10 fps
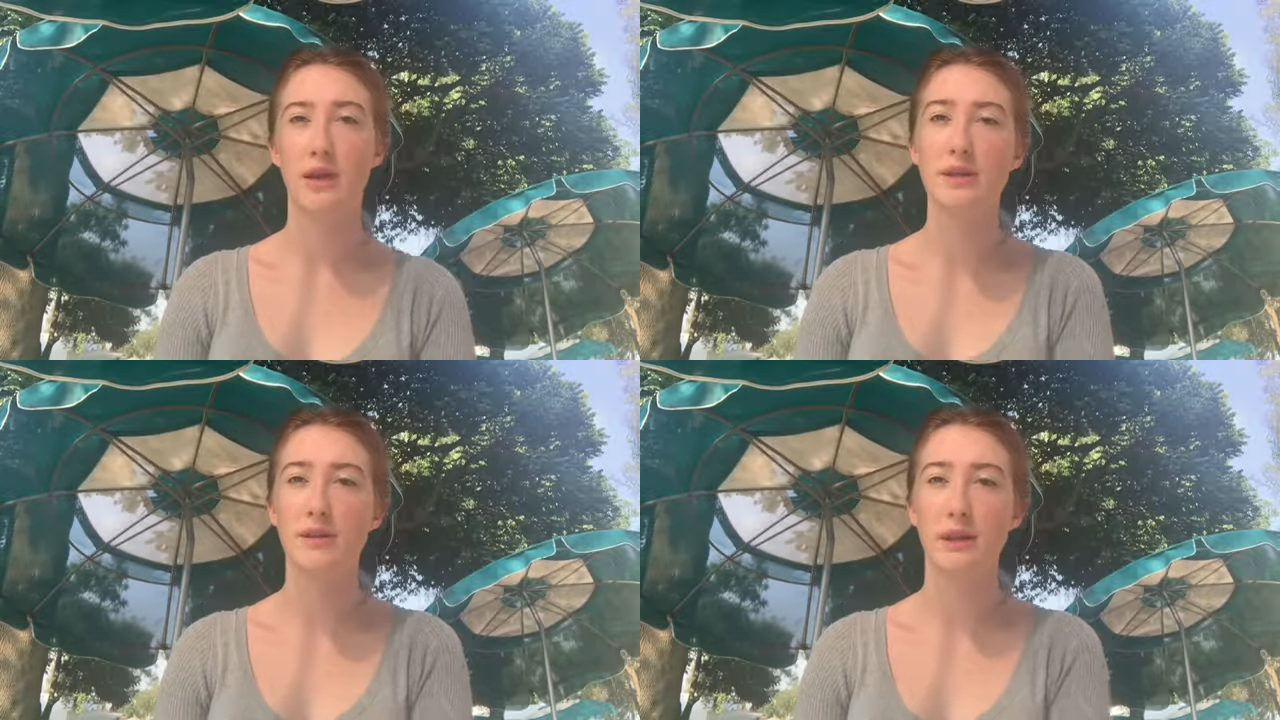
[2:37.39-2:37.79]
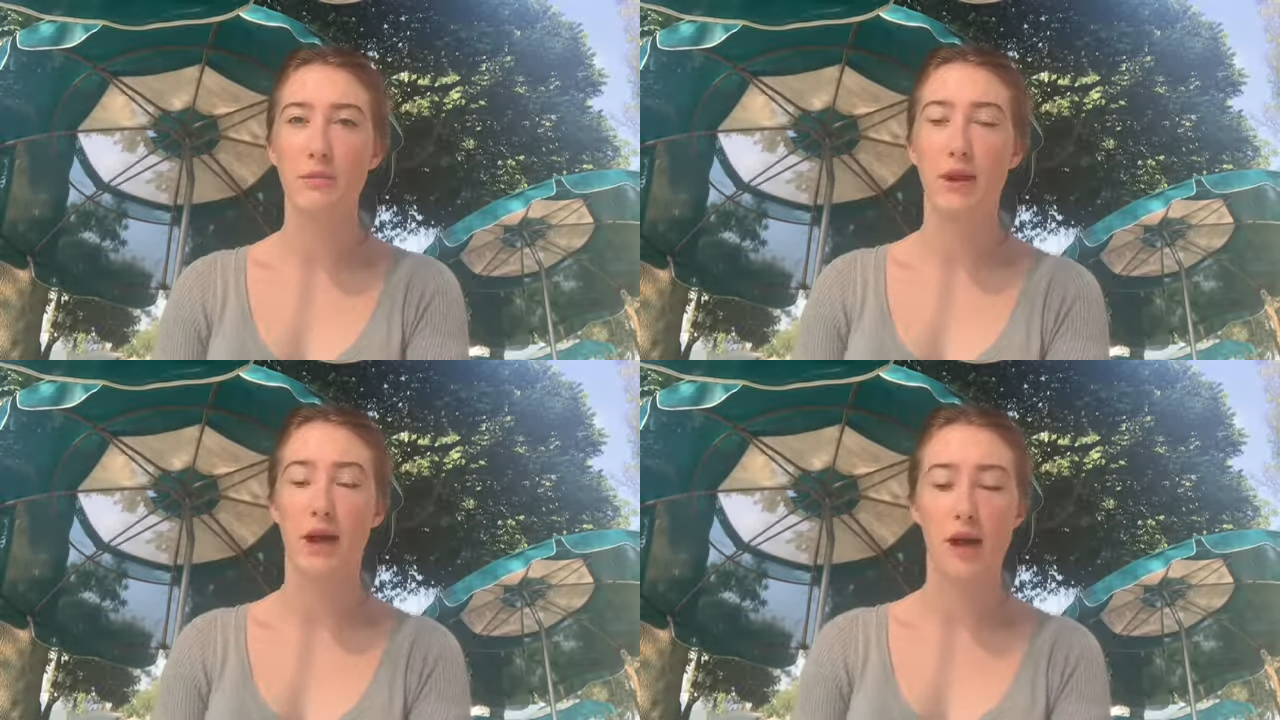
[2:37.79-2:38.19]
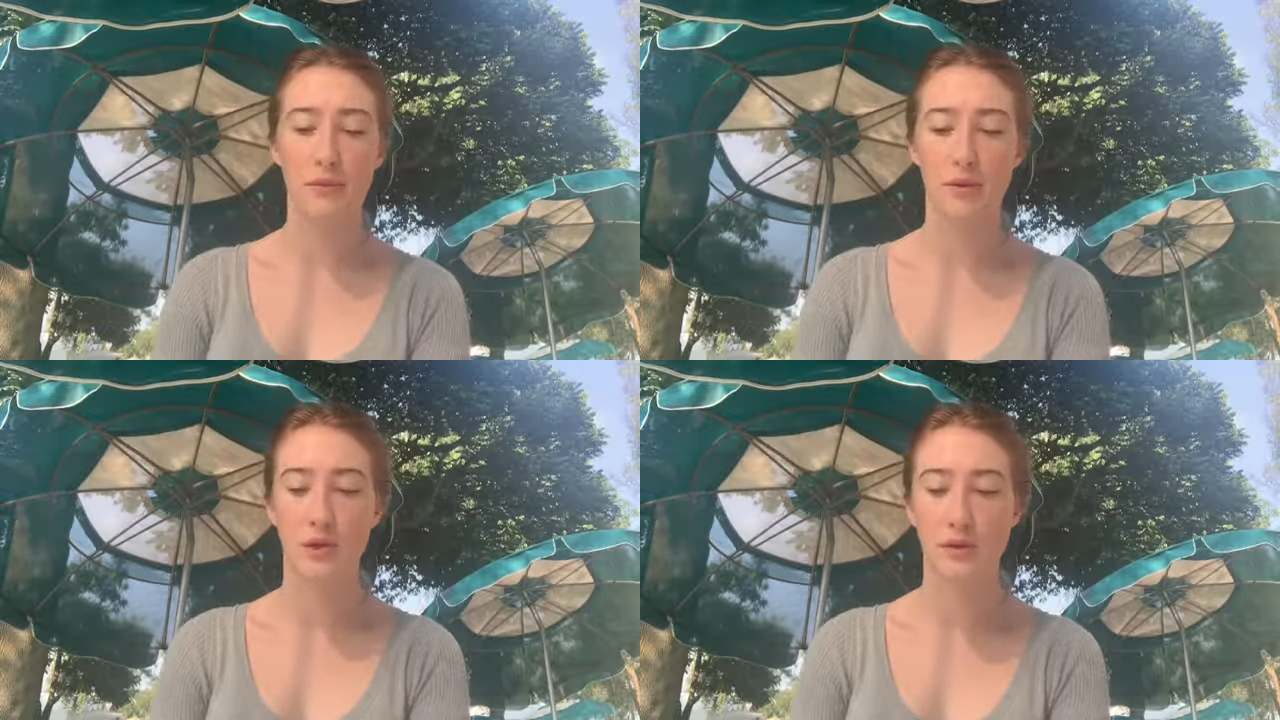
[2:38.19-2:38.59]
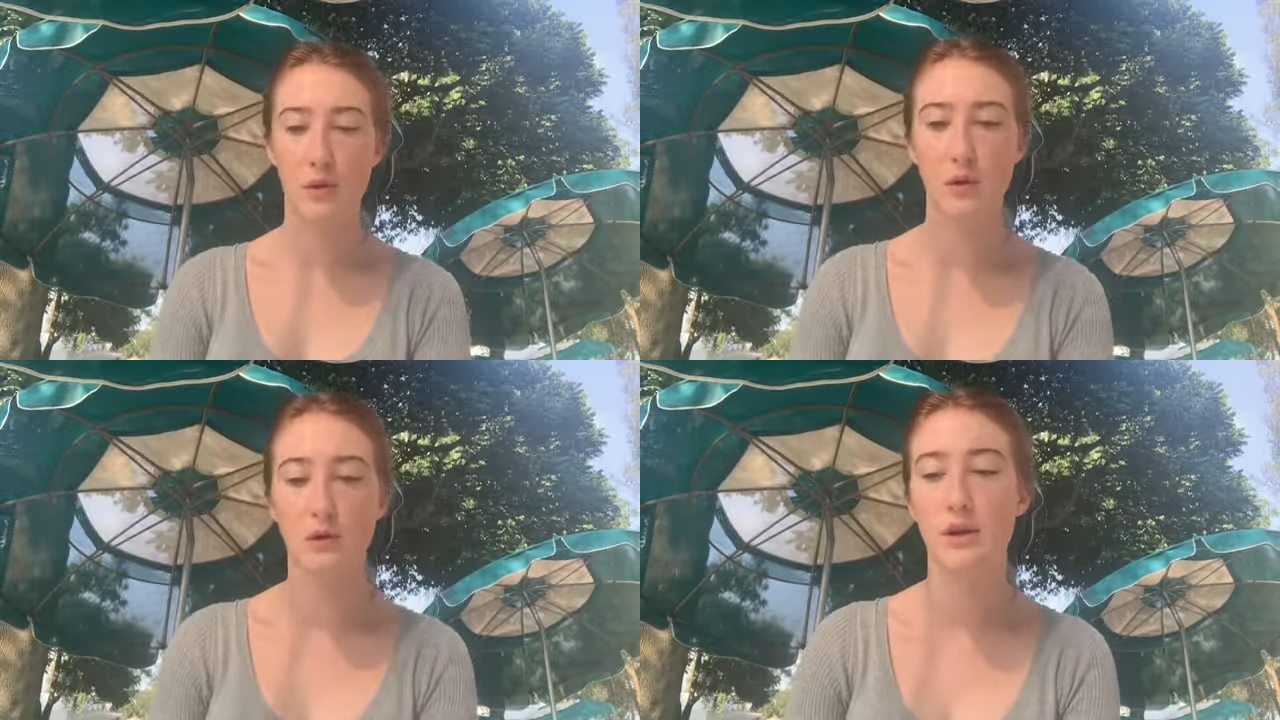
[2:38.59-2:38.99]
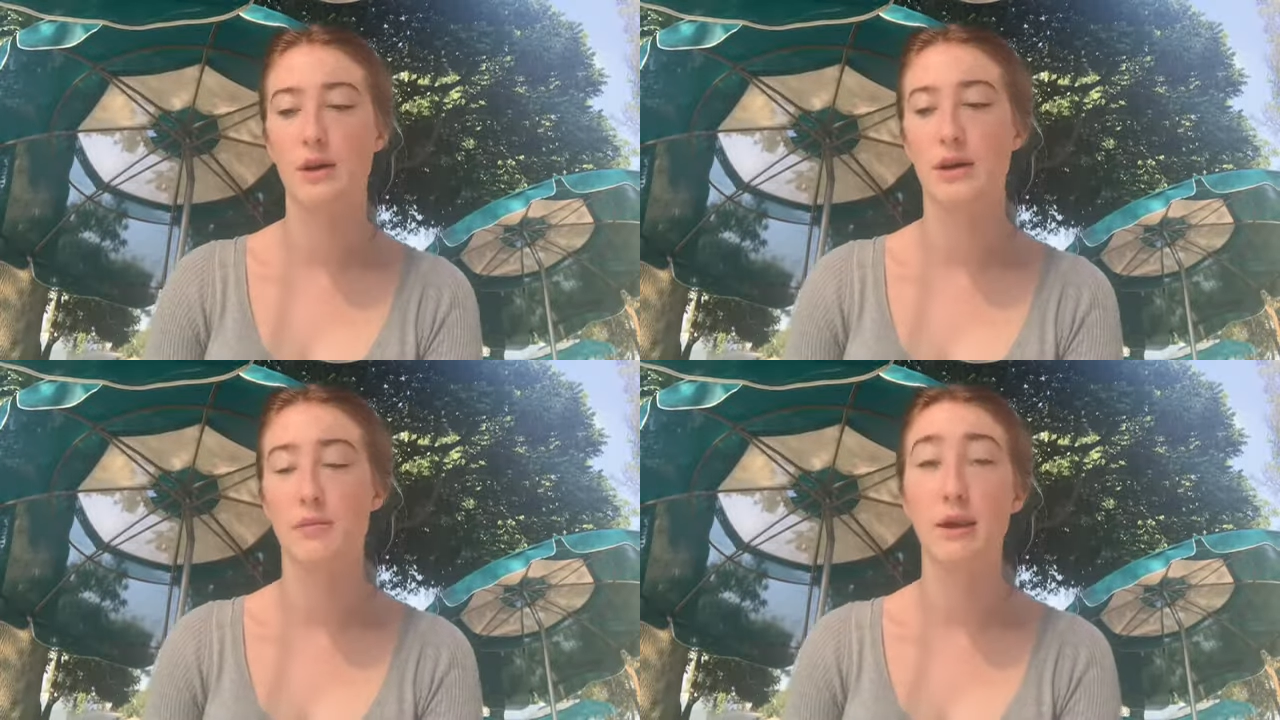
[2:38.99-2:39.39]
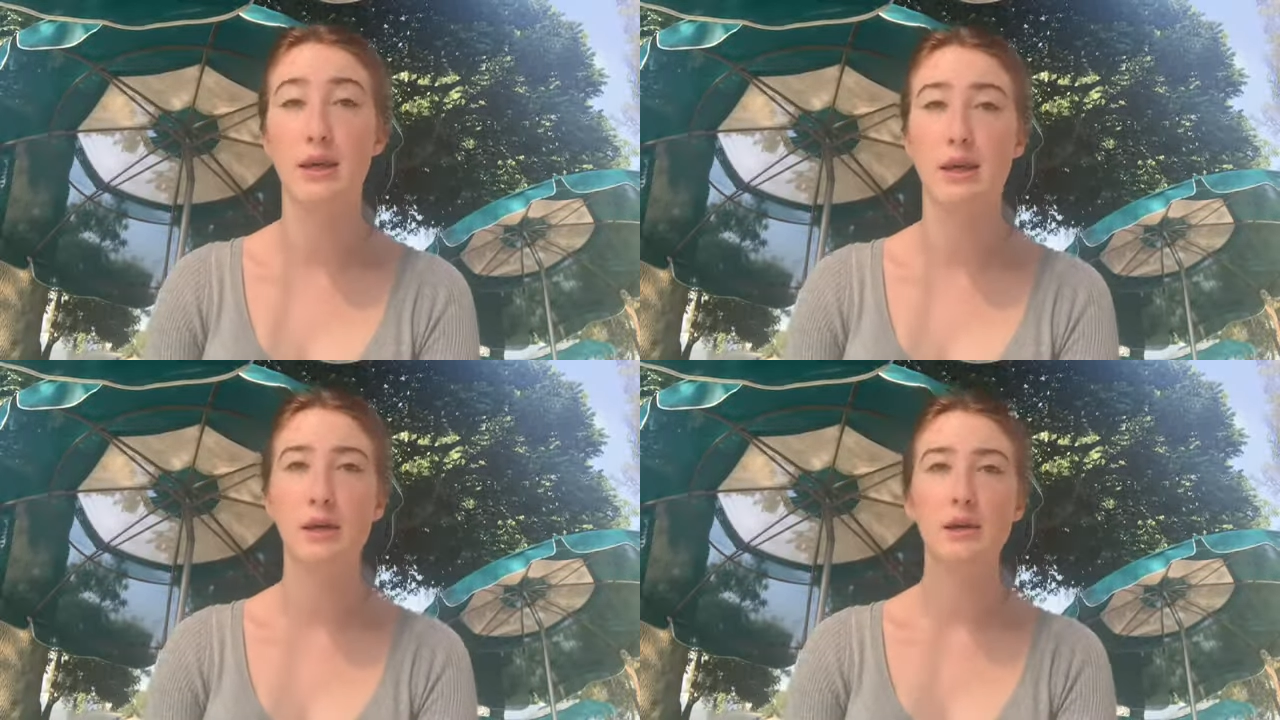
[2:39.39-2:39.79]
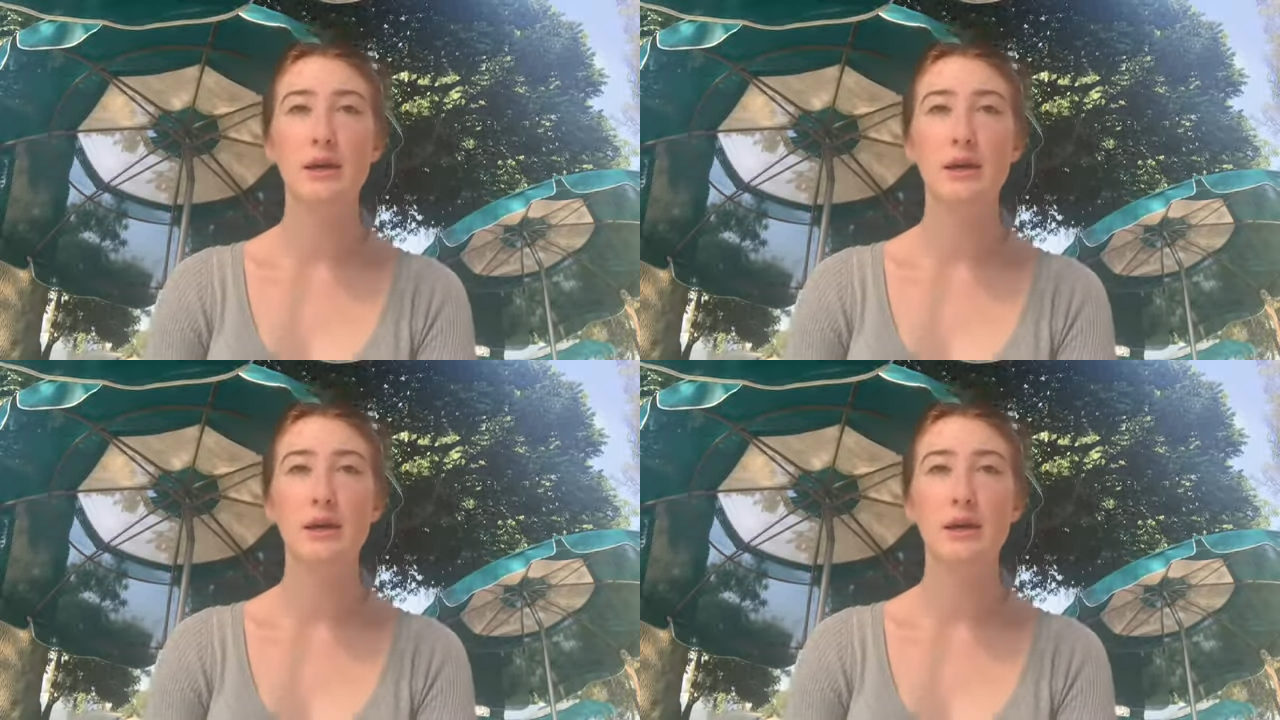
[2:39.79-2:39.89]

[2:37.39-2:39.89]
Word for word: e ISTE para protección eh, médica,